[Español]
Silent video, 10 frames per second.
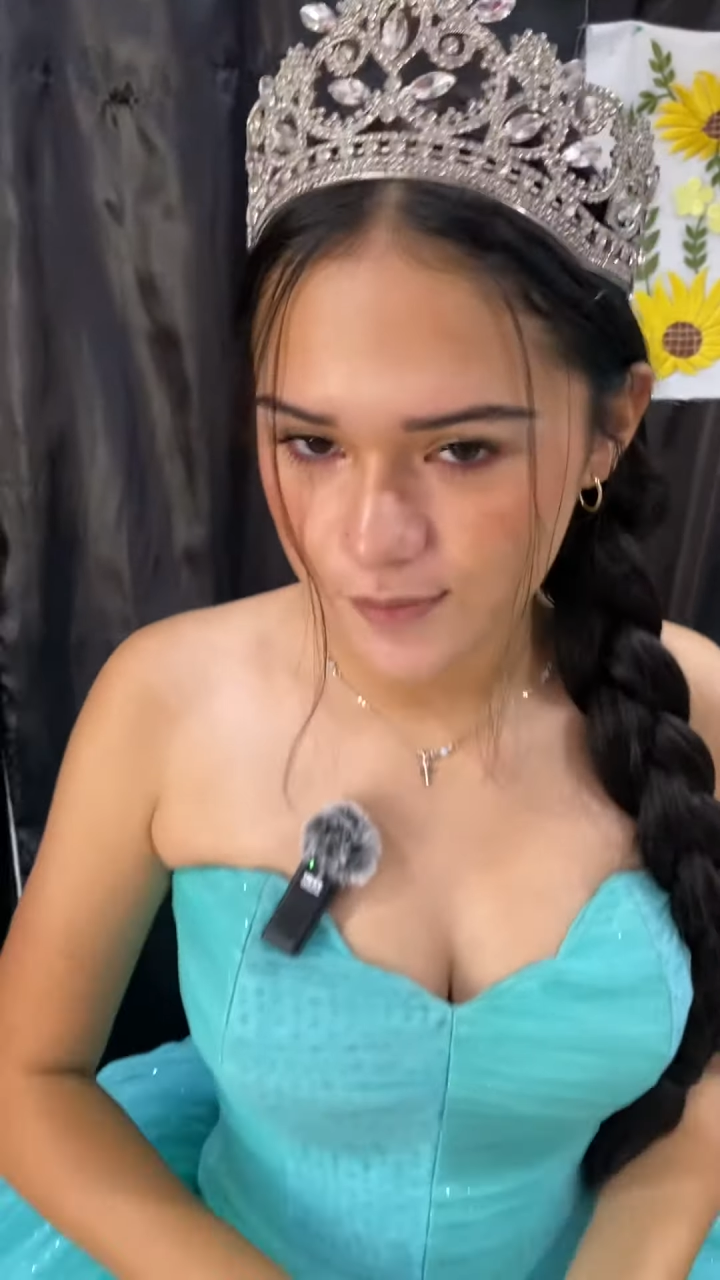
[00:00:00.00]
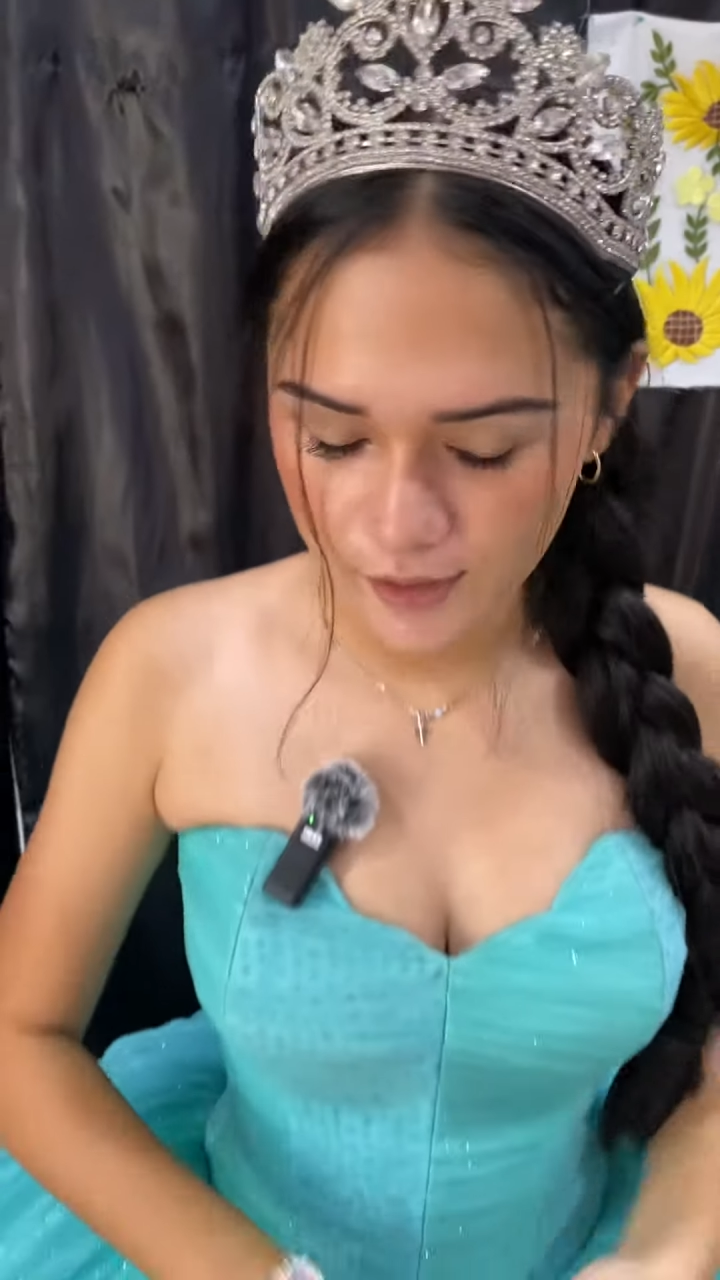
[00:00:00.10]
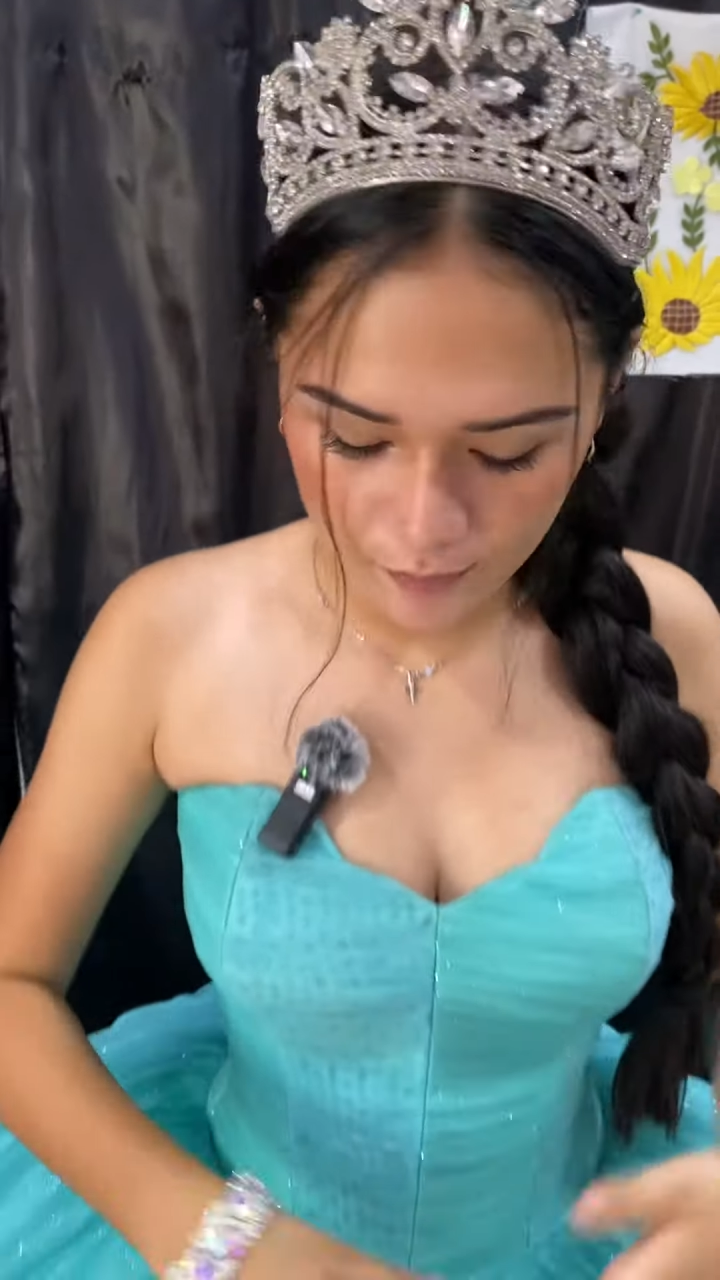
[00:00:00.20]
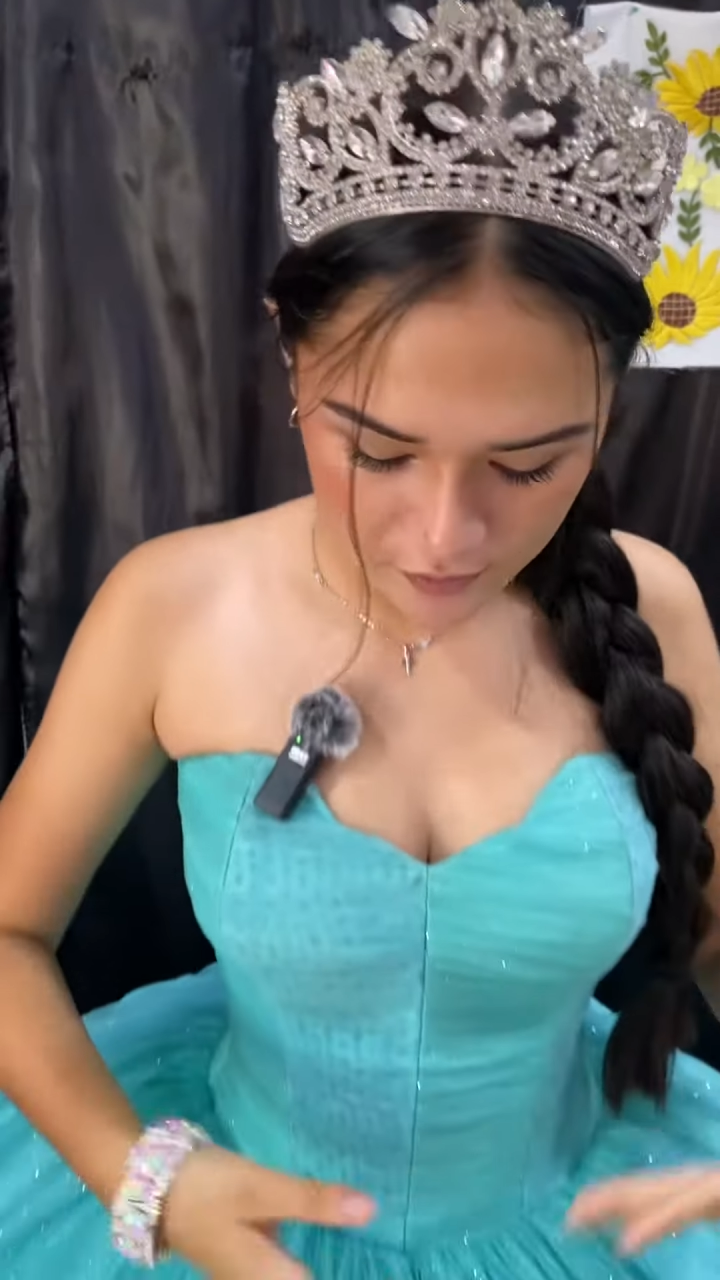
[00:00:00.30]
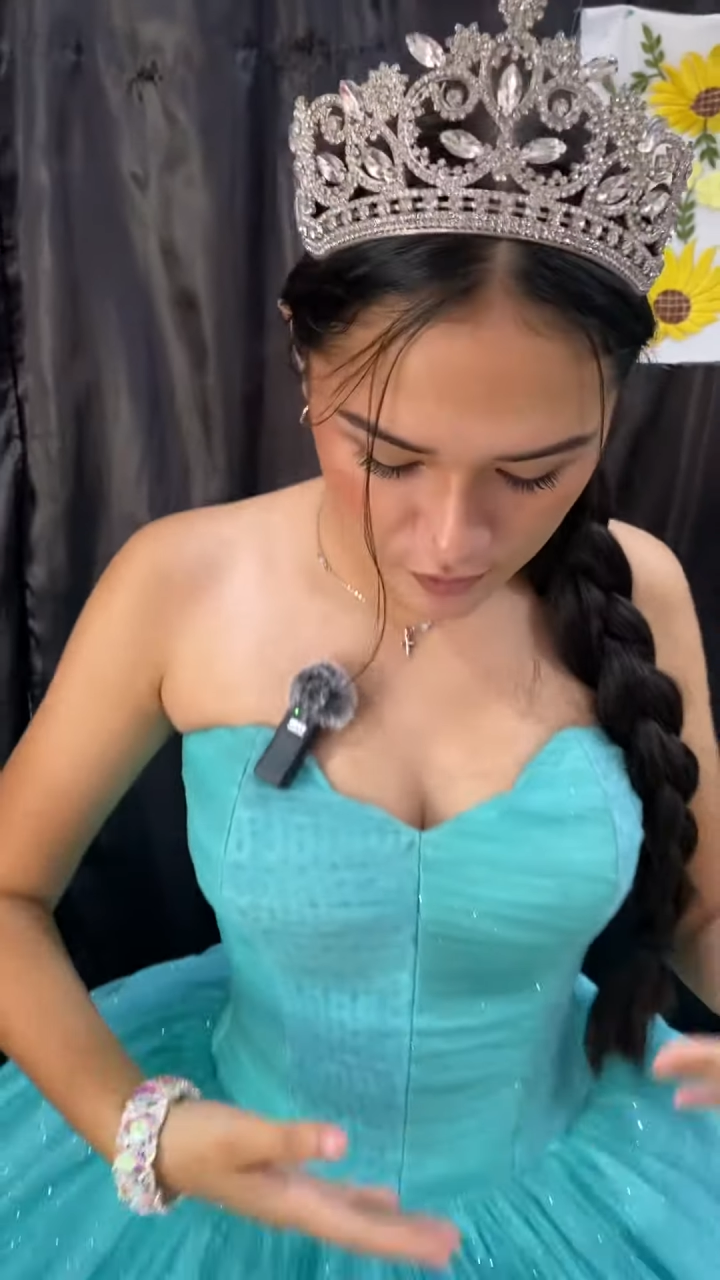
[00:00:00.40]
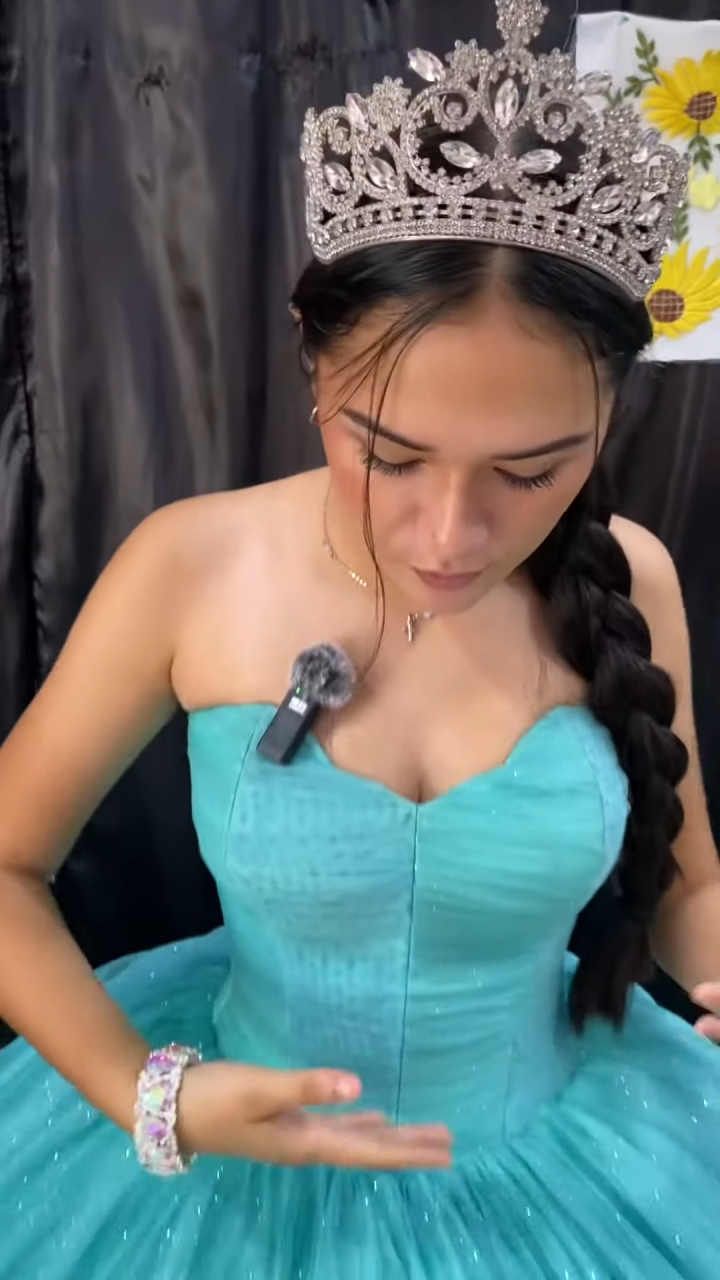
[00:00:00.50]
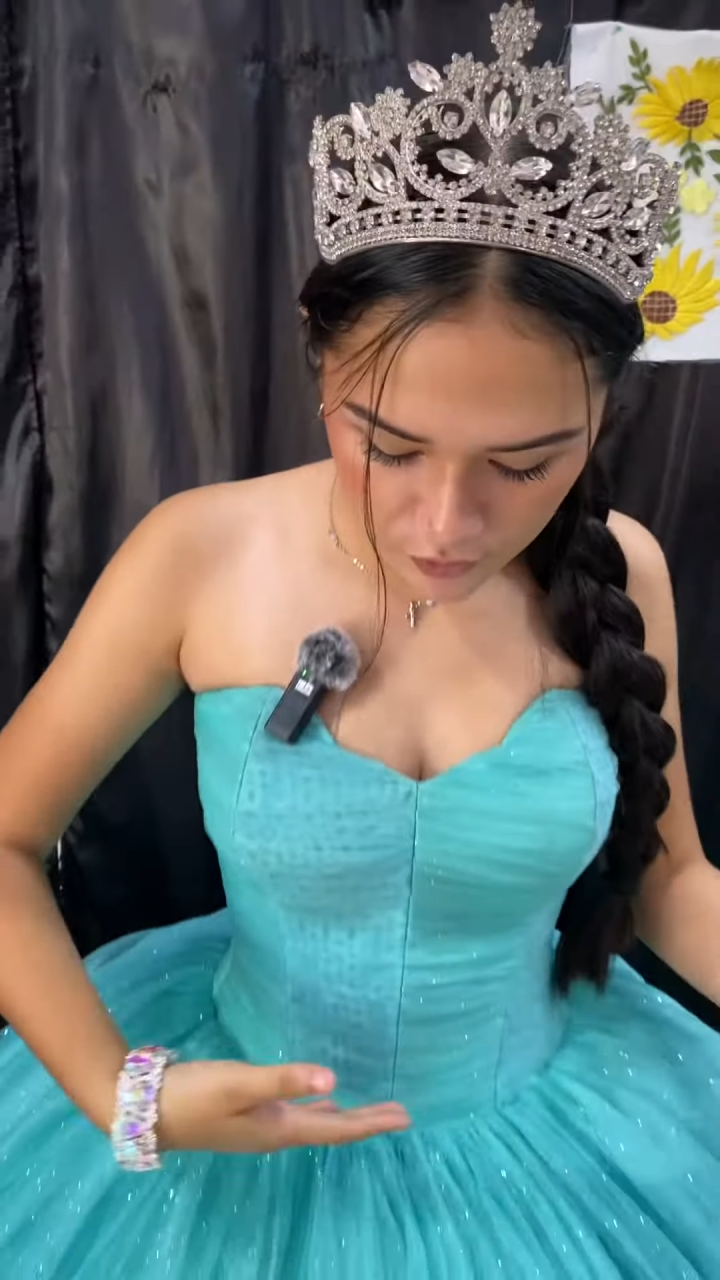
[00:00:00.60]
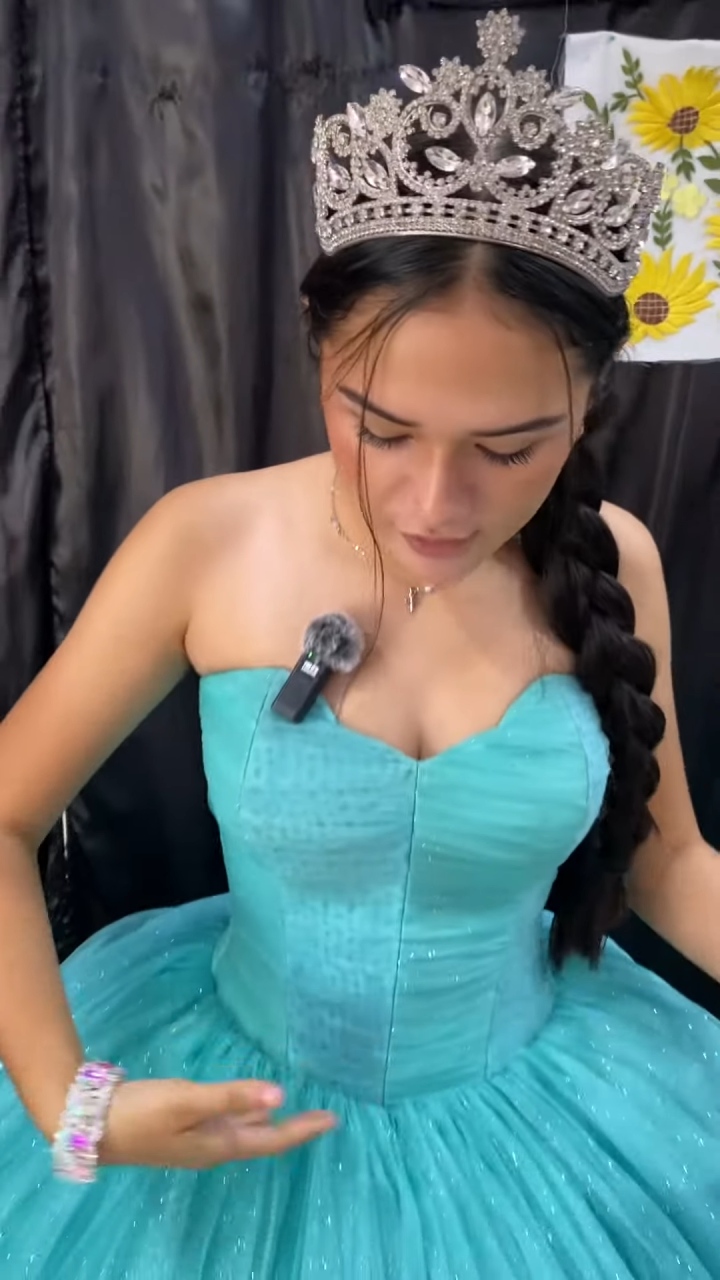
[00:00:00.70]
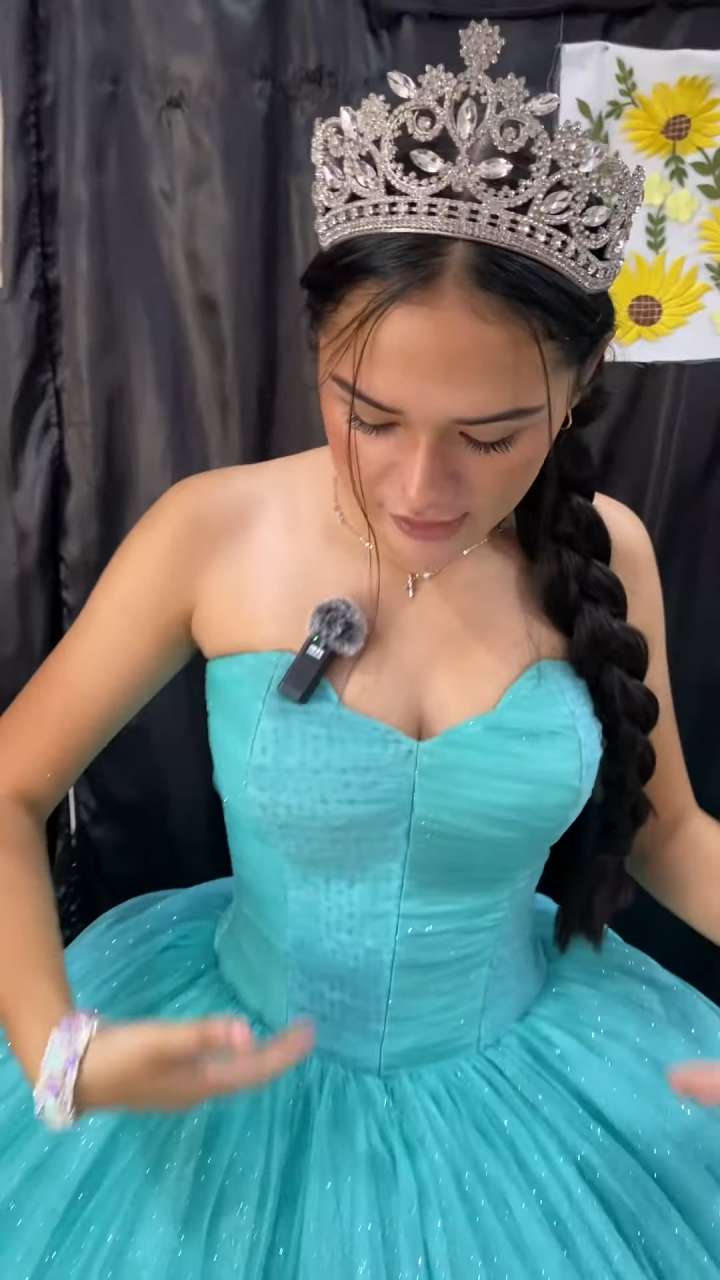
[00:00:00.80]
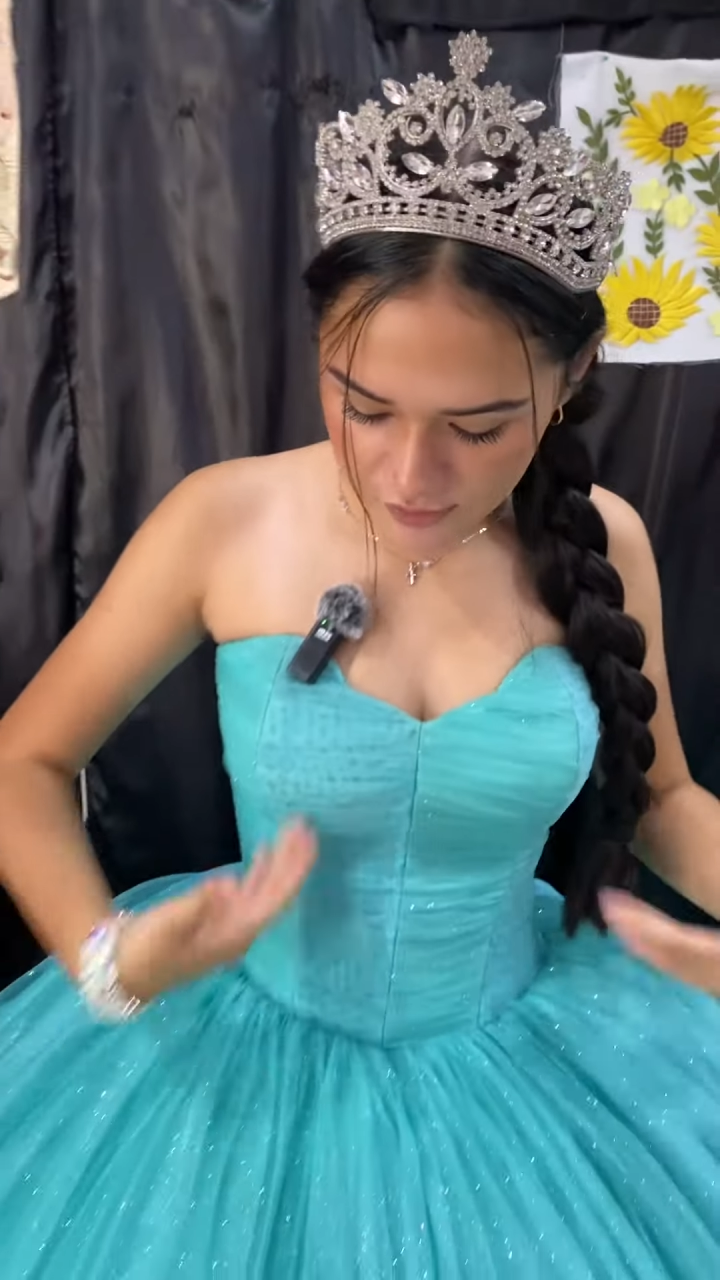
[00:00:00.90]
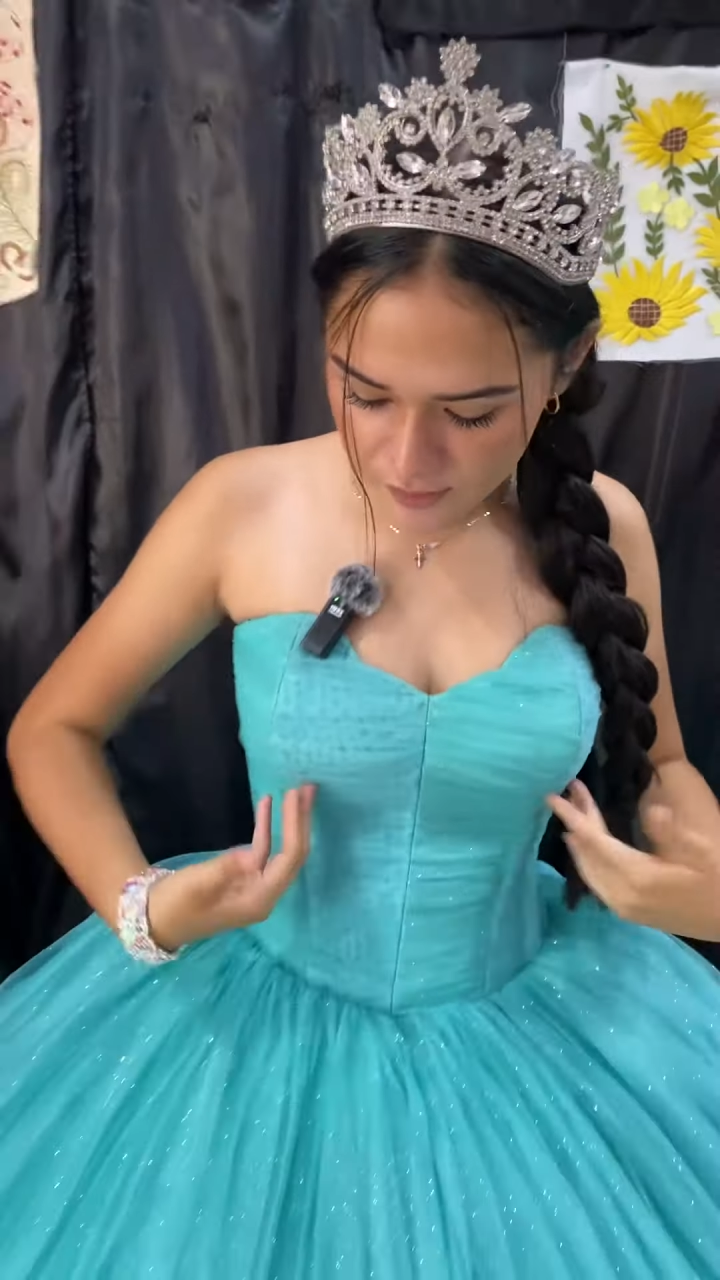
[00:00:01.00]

porque pues como es